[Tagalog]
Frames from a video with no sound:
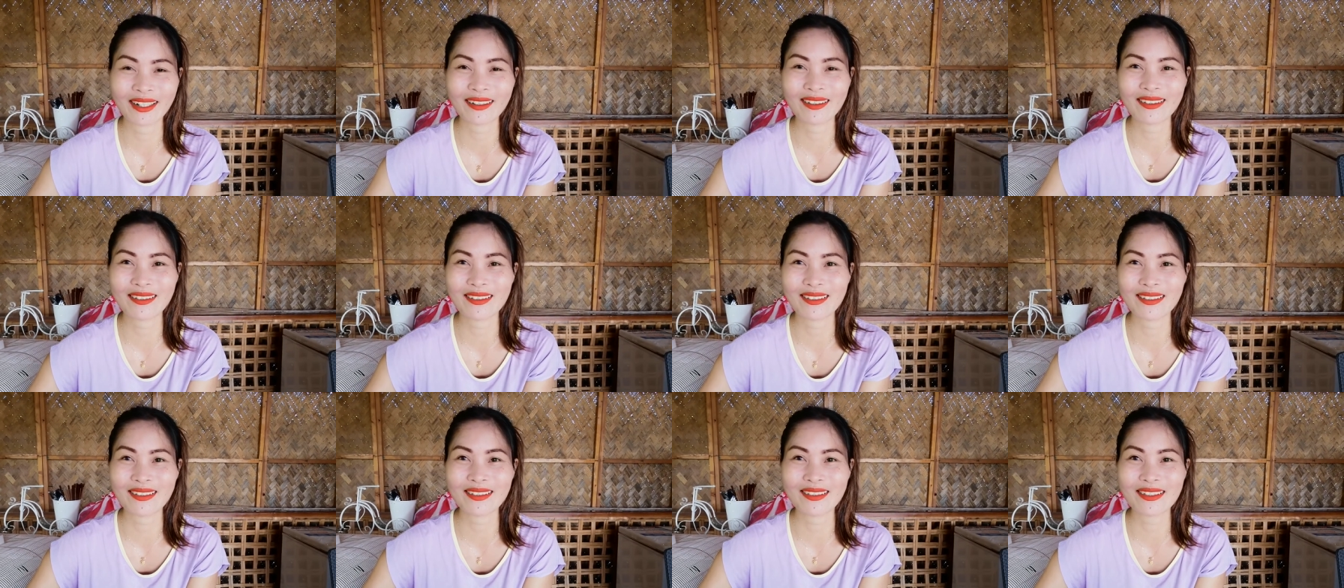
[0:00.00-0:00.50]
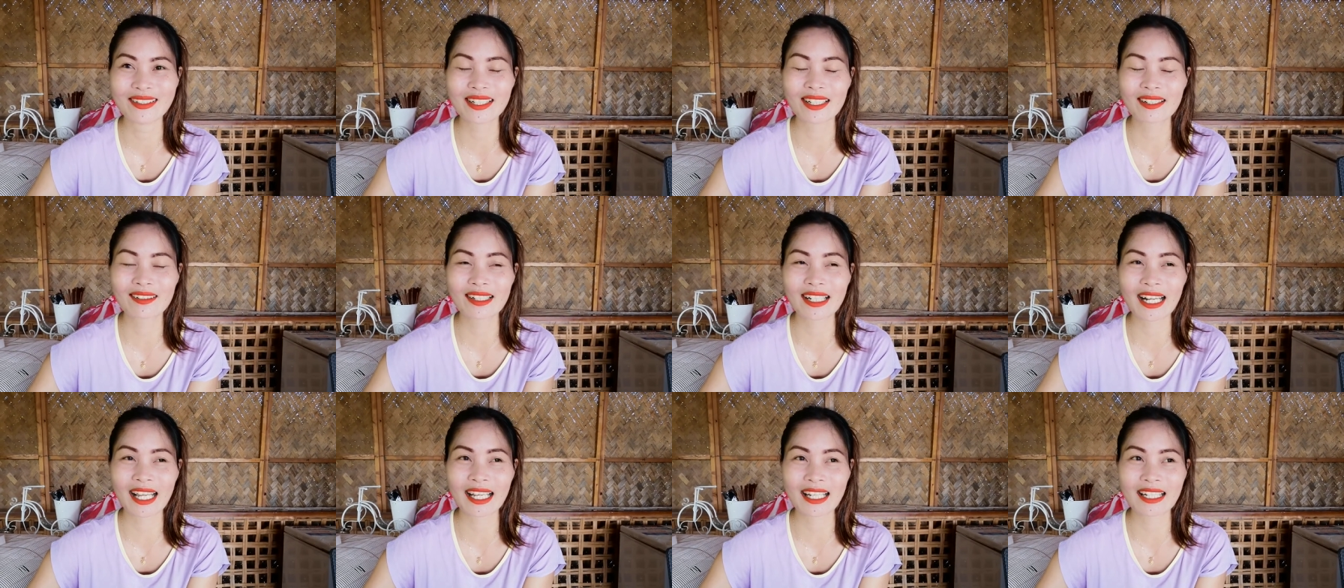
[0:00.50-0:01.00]
Oo, hindi
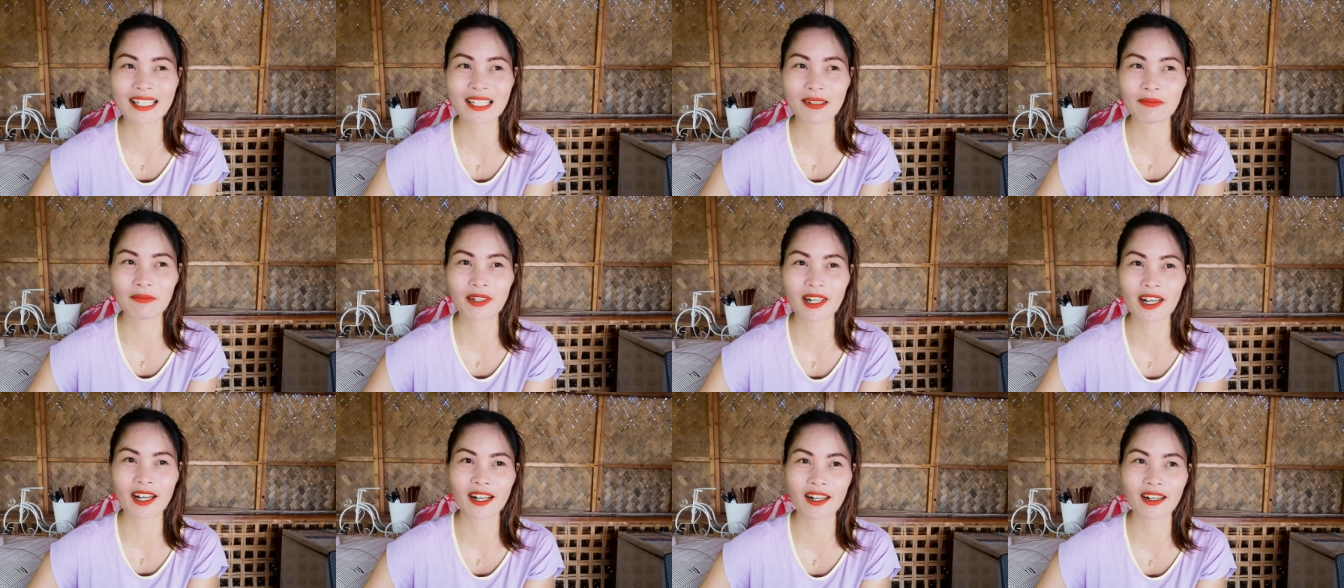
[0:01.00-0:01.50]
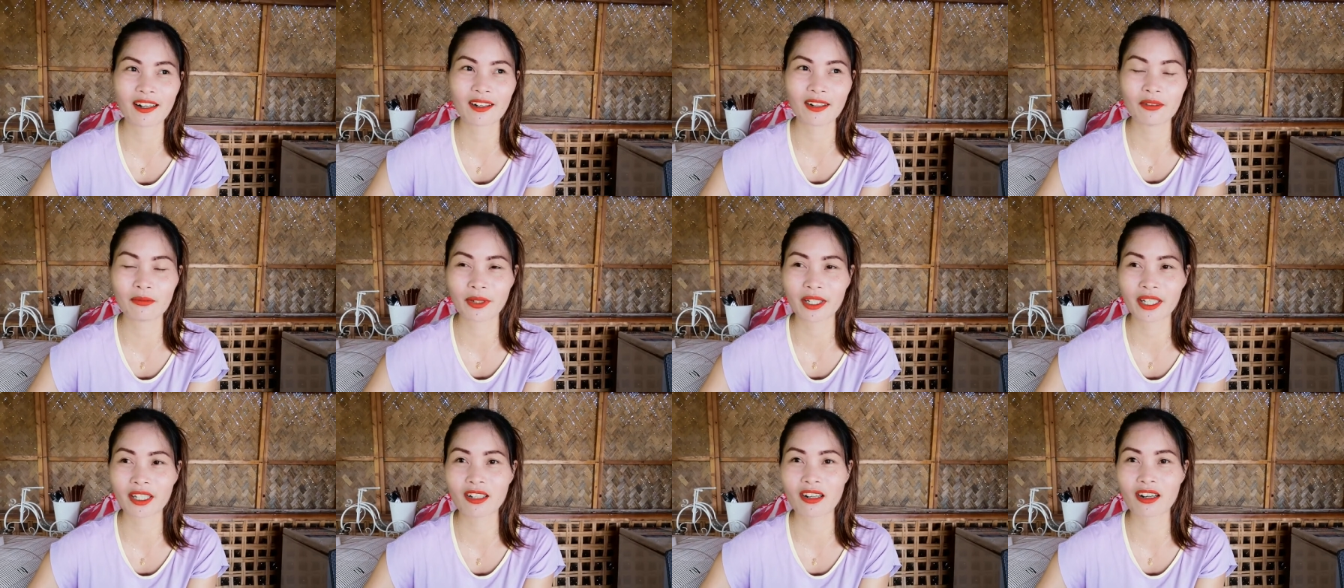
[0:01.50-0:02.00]
ko naisip na, oh
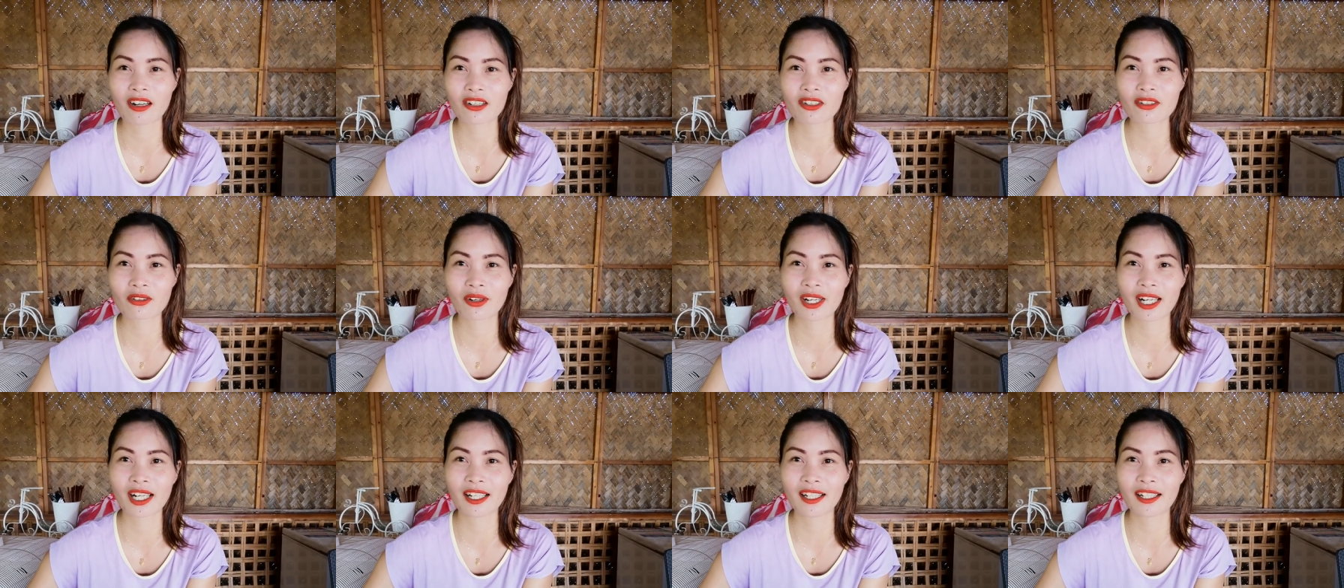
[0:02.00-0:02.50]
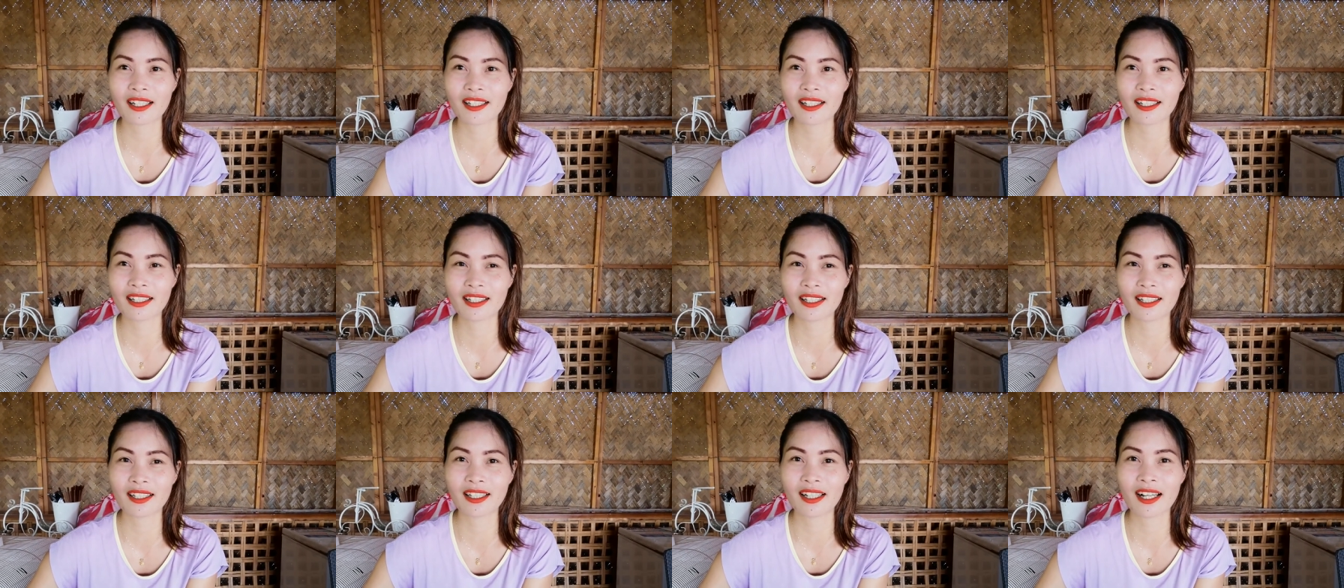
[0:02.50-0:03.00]
my gosh,
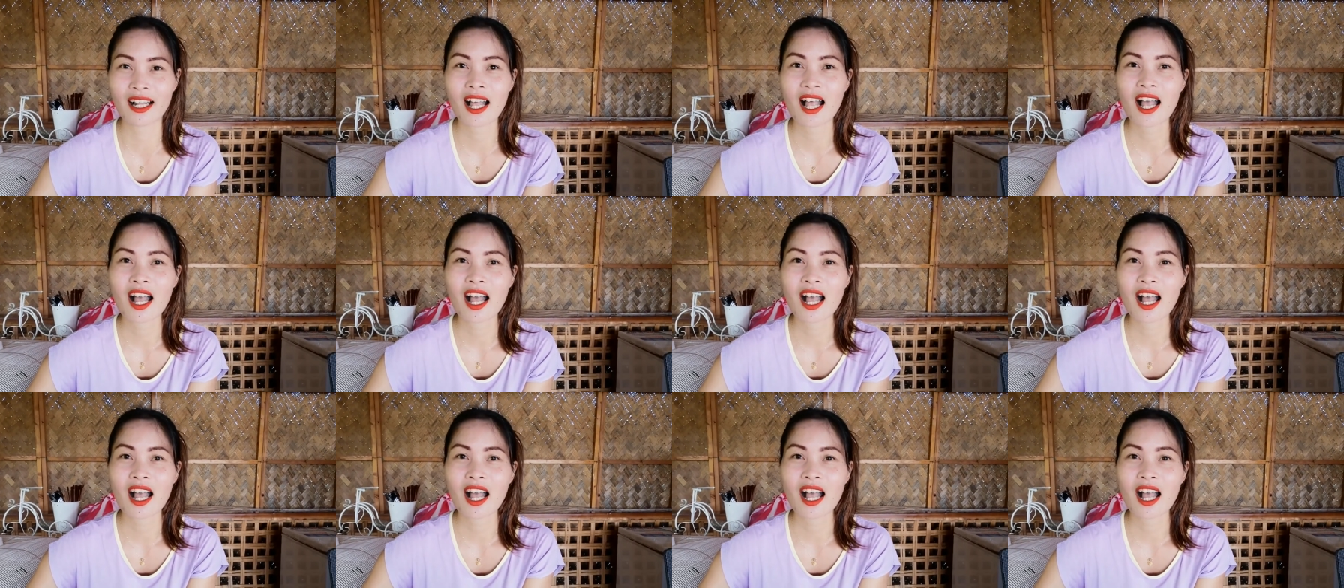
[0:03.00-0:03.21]
walang